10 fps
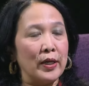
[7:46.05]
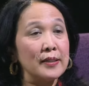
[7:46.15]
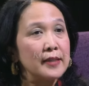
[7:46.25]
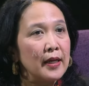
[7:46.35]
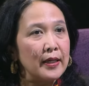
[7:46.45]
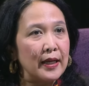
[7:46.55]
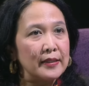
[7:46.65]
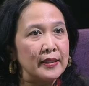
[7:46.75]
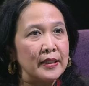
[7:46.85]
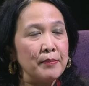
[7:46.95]
Oke lah saya
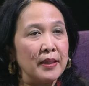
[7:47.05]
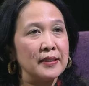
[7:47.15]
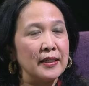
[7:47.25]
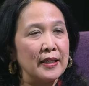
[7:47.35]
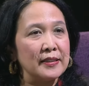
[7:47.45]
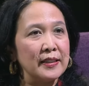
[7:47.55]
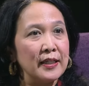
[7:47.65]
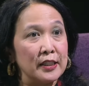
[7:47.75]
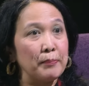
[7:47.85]
nggak dikasih lima, saya dikasih tiga,